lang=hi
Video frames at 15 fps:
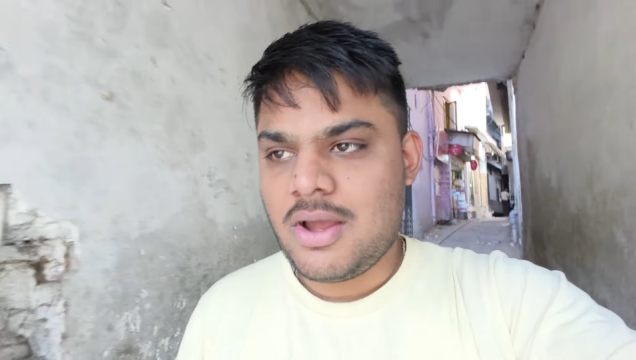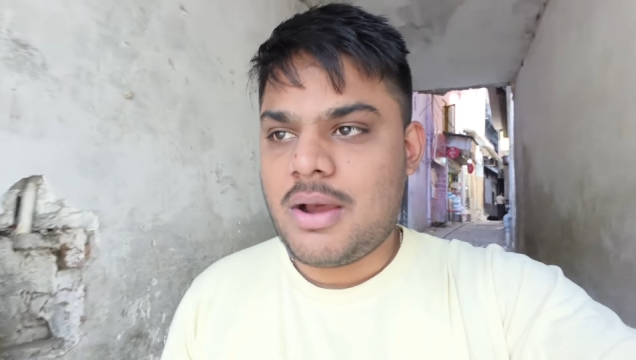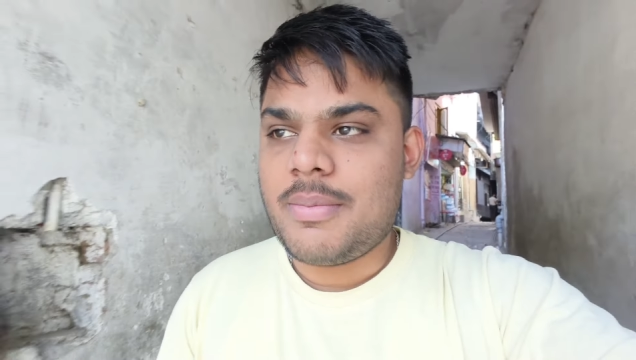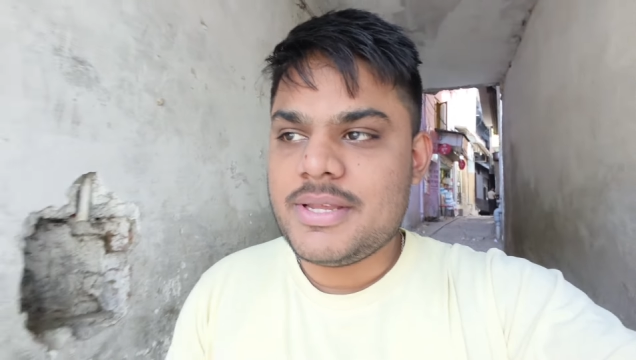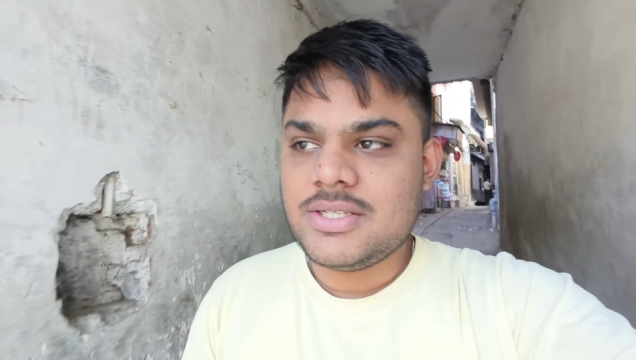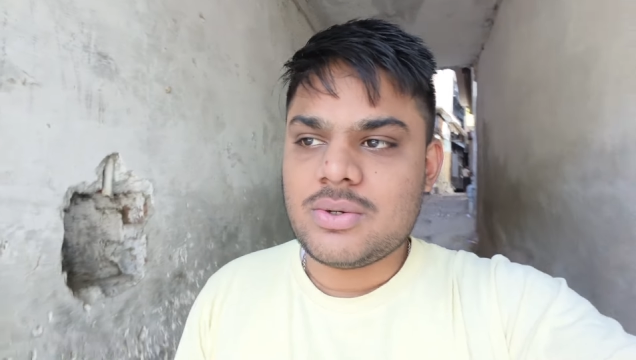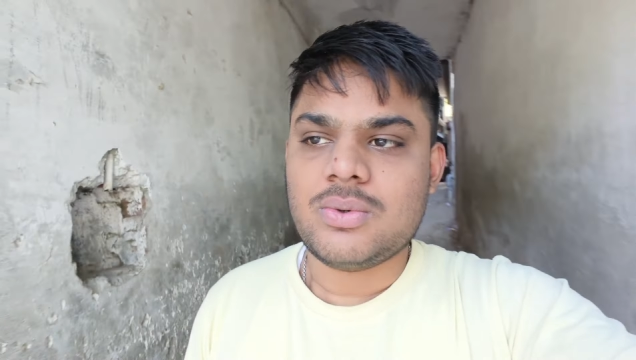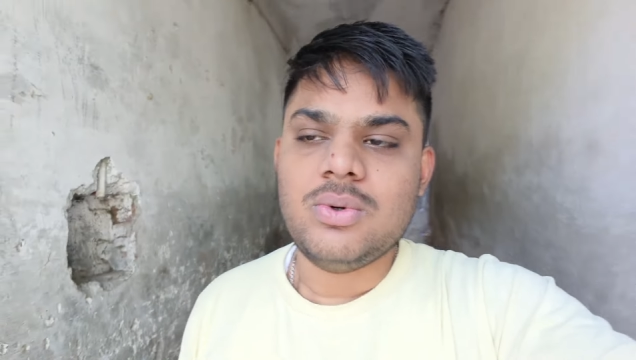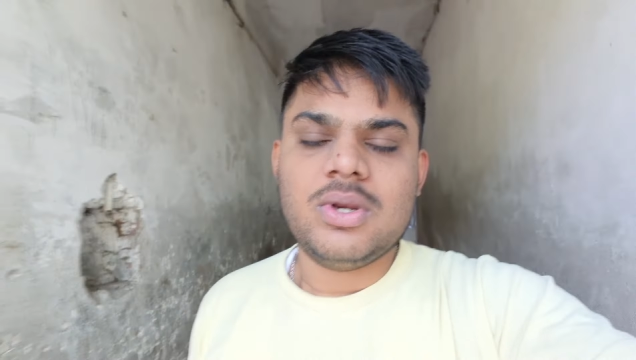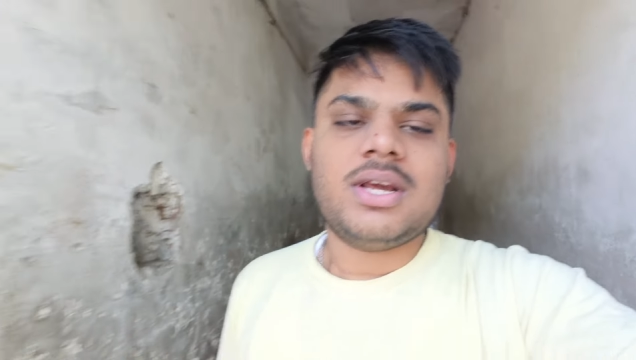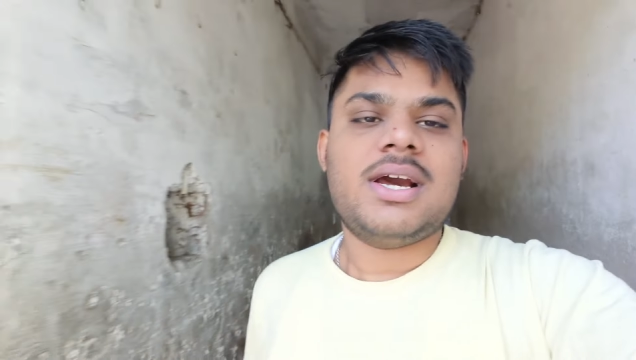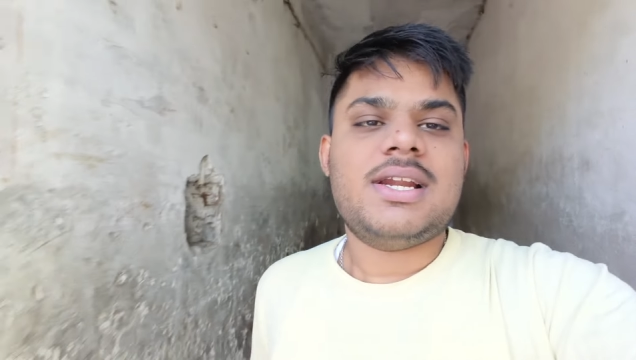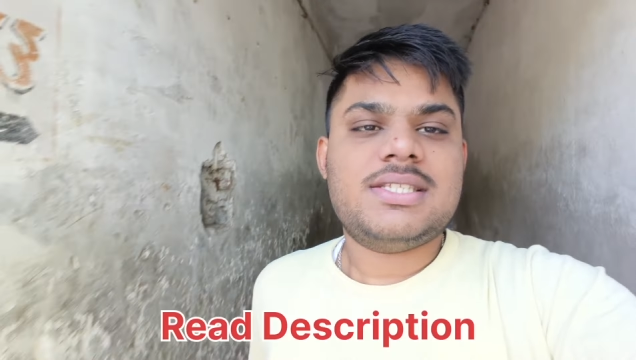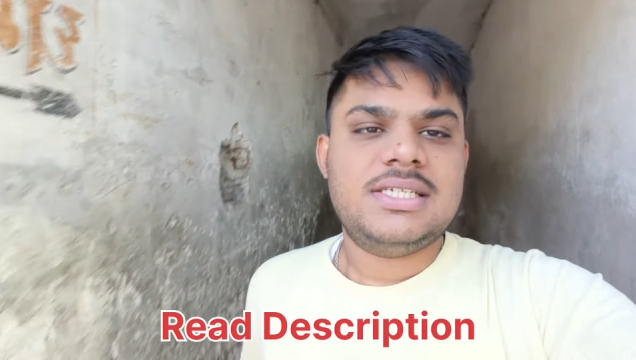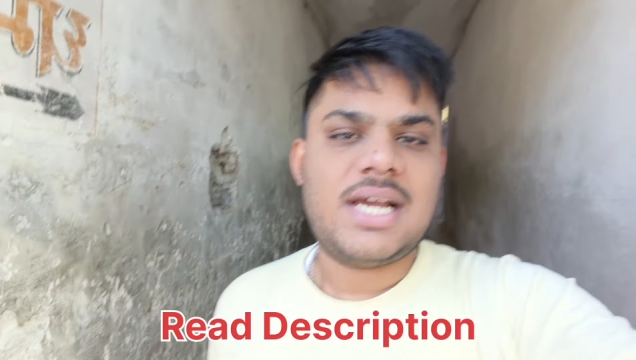और भाई जो कुल
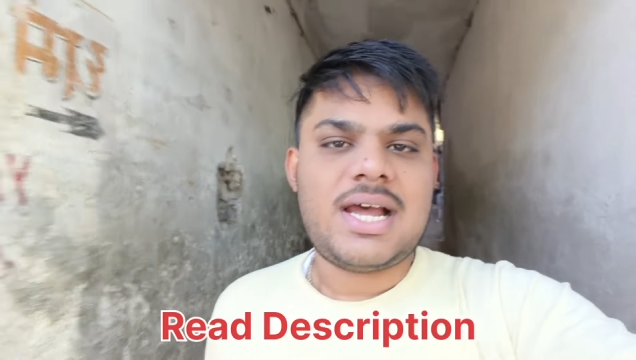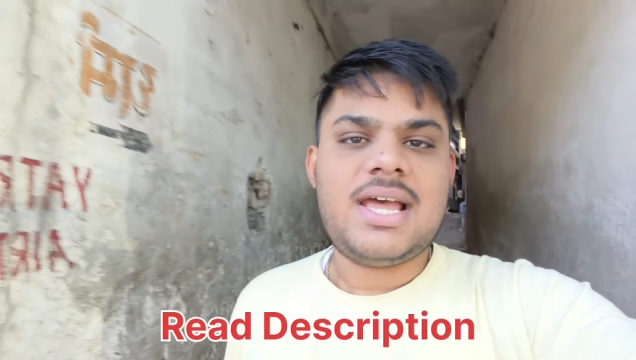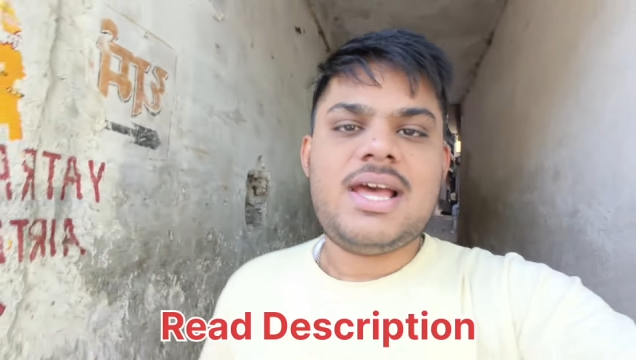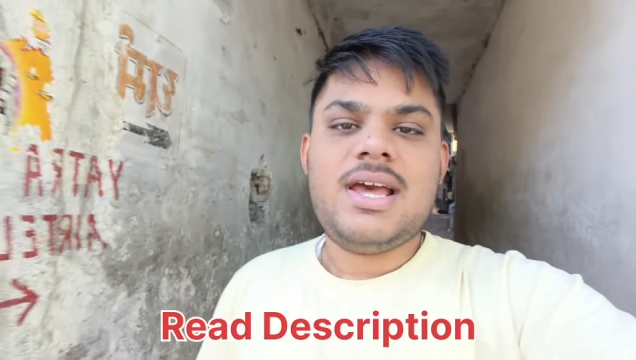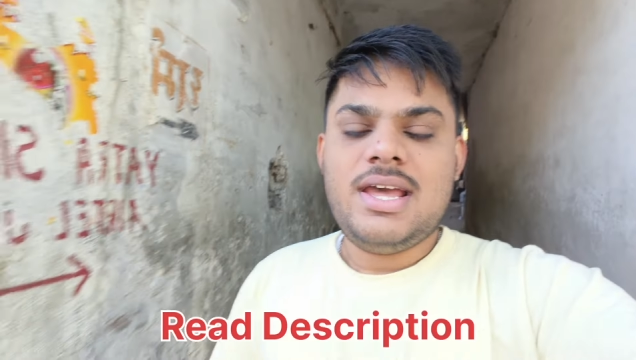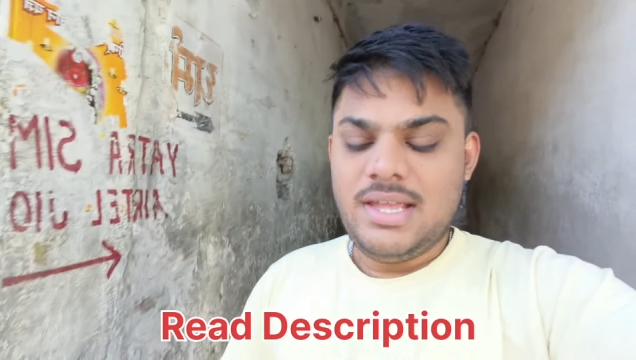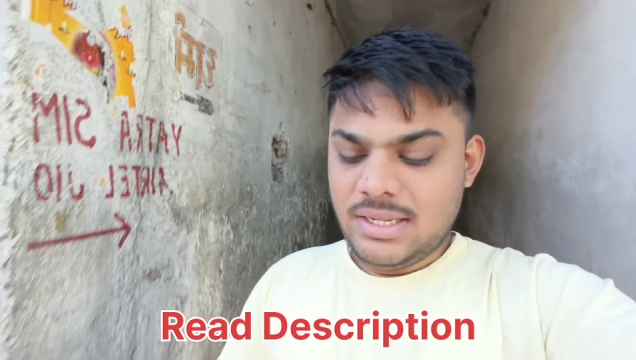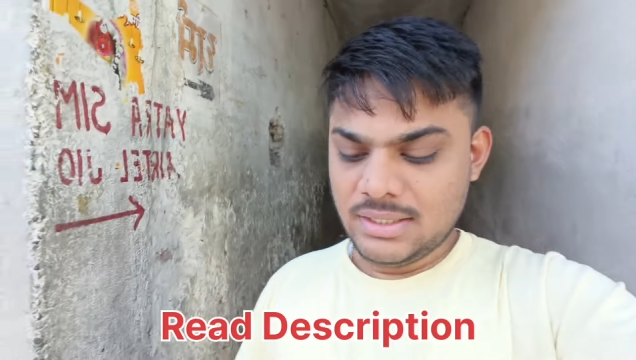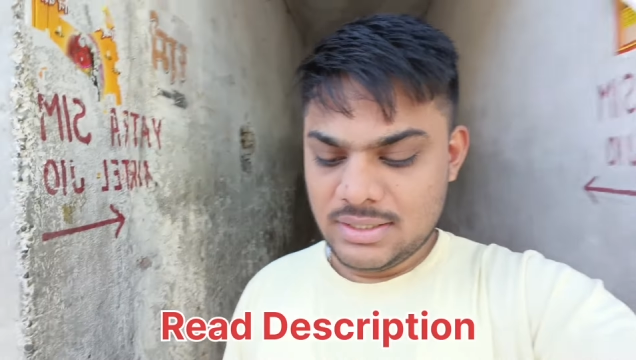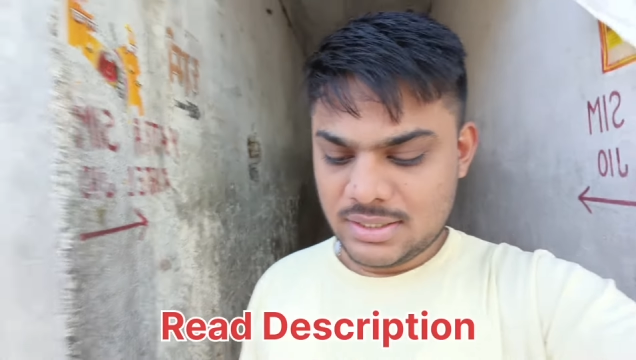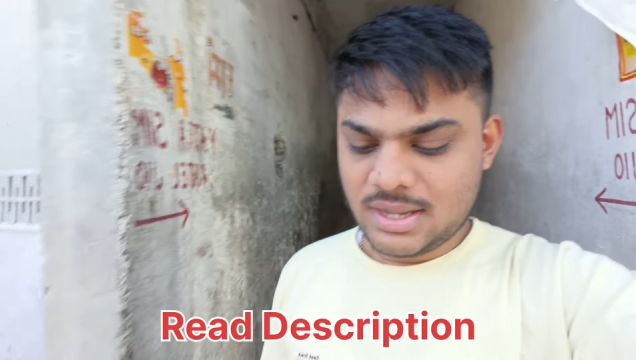खर्चा आया है